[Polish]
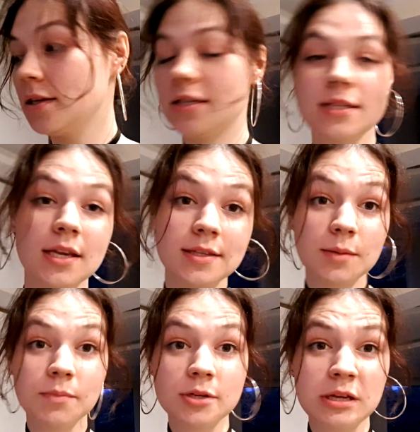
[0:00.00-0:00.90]
Dzisiaj
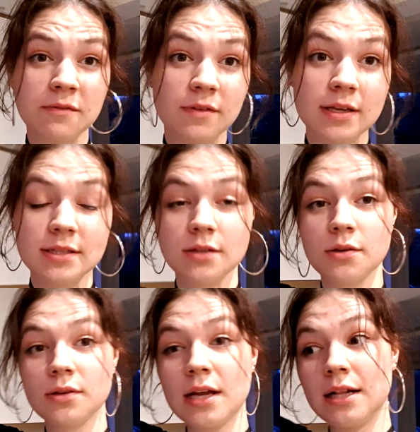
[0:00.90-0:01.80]
zapraszam Was na
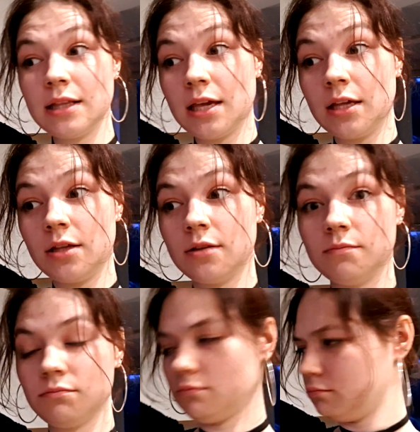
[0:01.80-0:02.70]
totalnie...
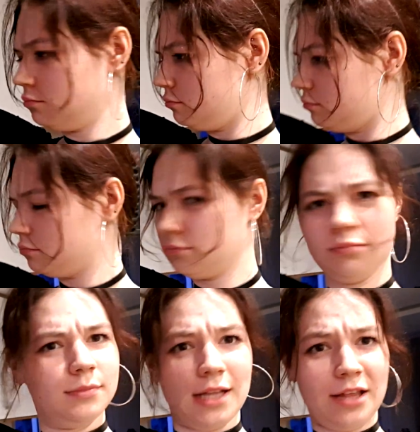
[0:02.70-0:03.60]

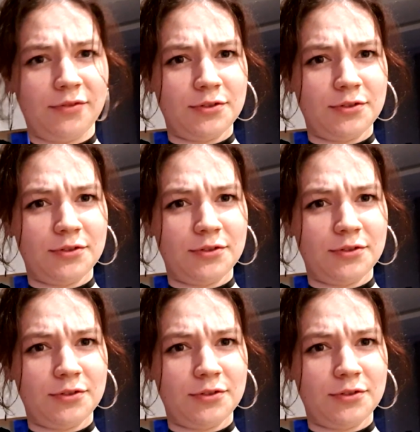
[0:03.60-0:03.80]
Telefon